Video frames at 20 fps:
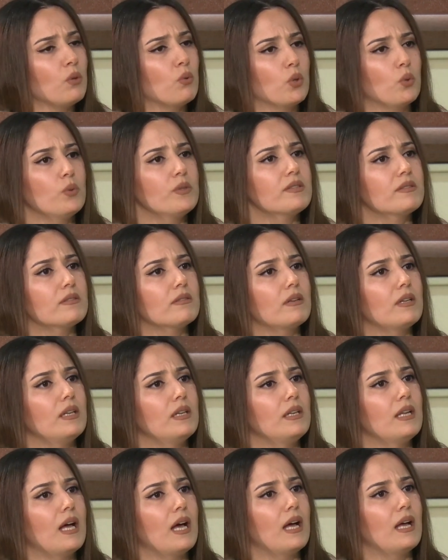يوصل
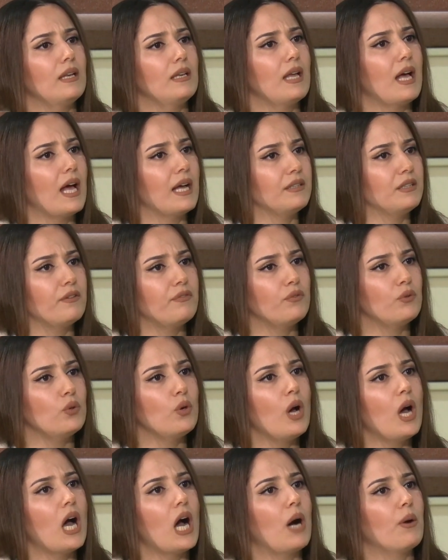
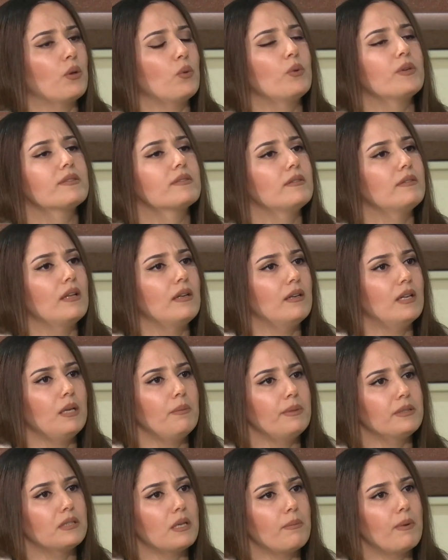لهدفه او يوصل
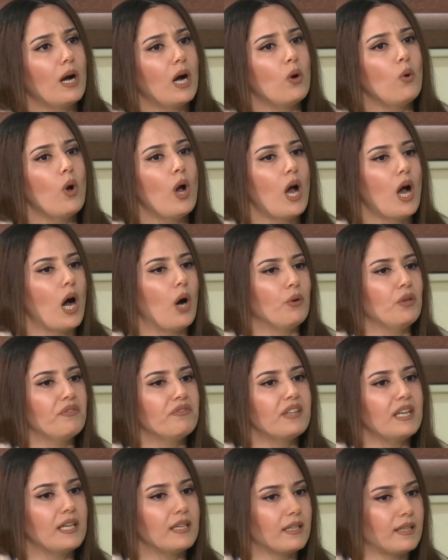للعبه تبعه او
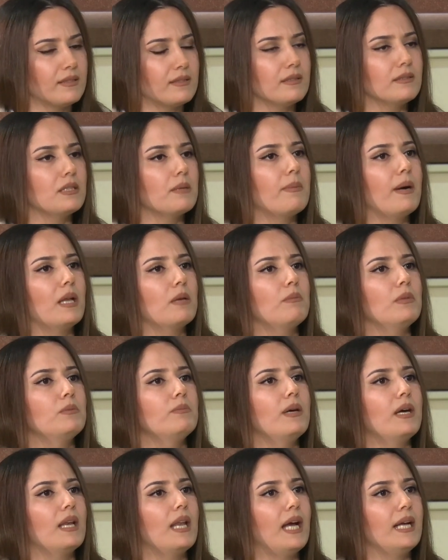يفتح الخزن تبع
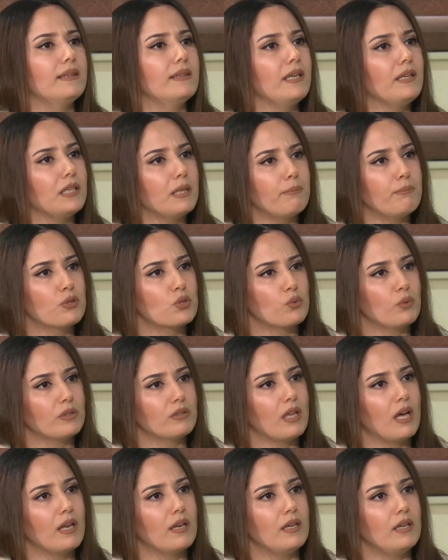المطبخ لحتى ينبش
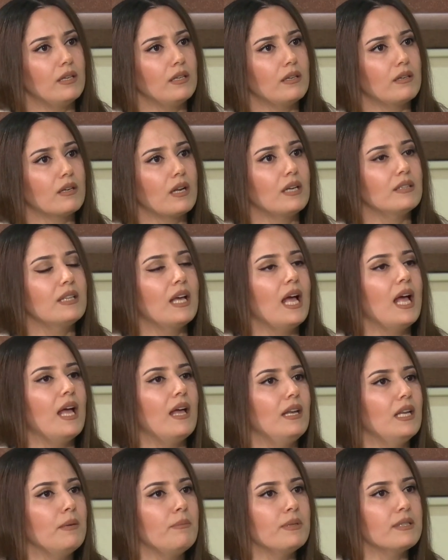ويطالع الاغراض
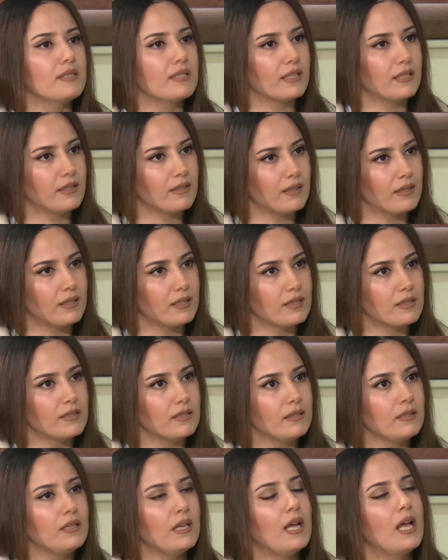الام تسكر
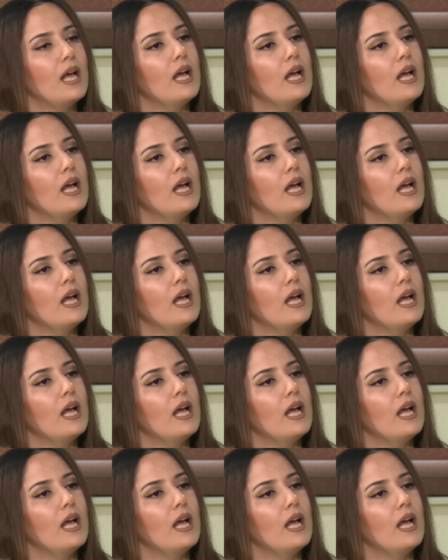الخزن